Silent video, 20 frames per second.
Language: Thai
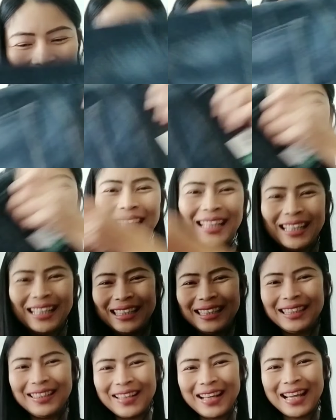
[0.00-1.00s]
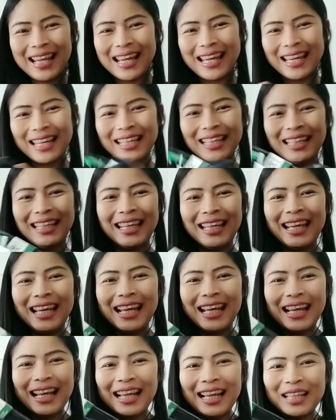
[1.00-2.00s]
ก็อ่ะโอเค
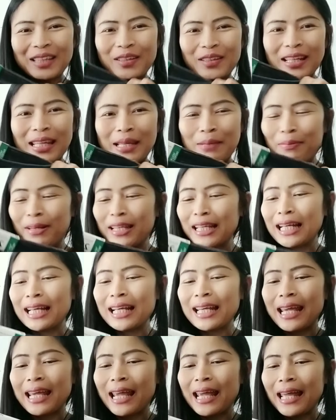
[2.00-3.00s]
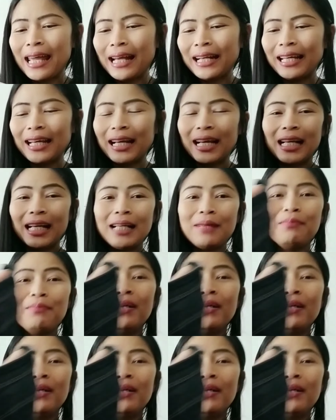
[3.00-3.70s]
ตัวนี้เป็นกางเกงนะคะ เบ